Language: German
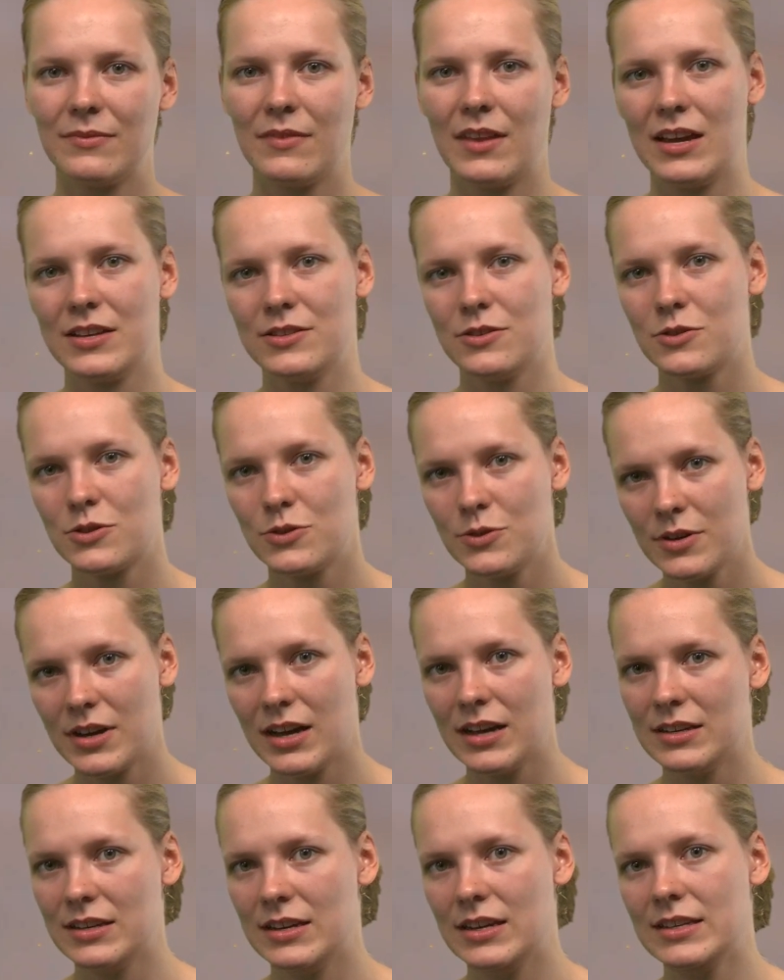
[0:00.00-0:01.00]
Also
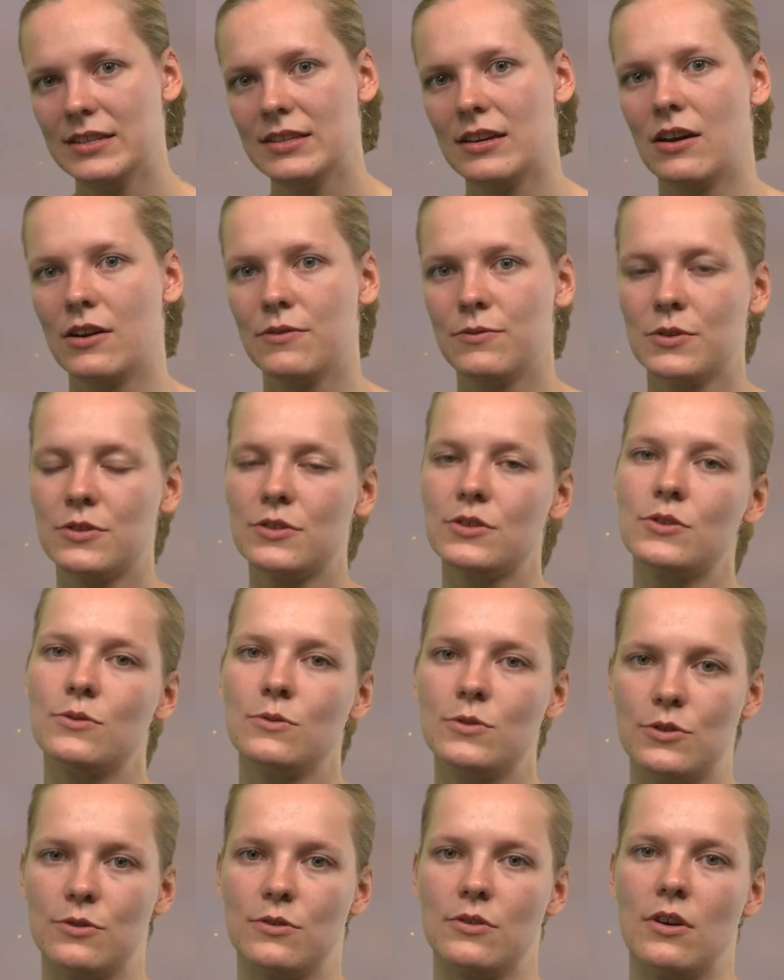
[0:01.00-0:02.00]
zögert nicht, auf uns
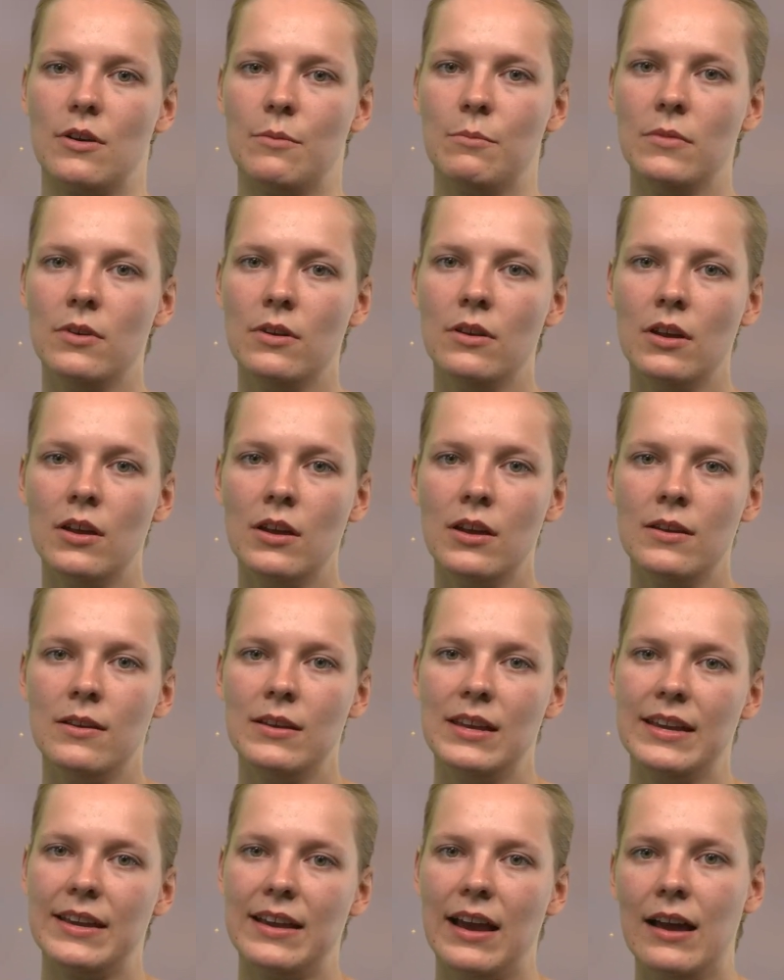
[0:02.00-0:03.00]
zuzukommen.
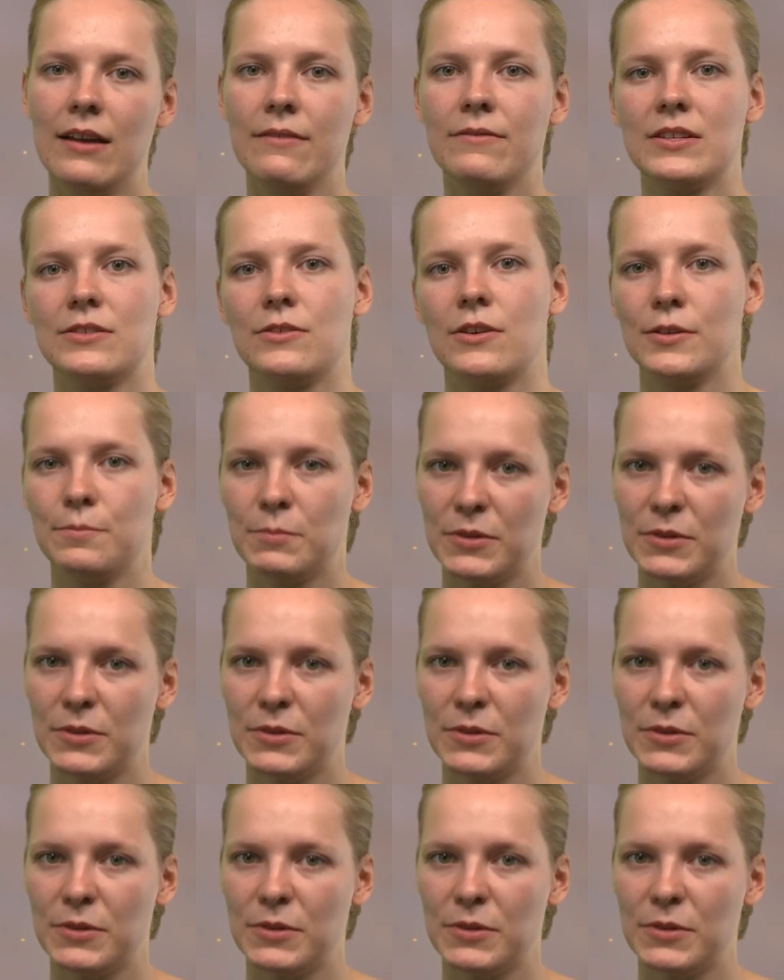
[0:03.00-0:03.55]
Egal, was euch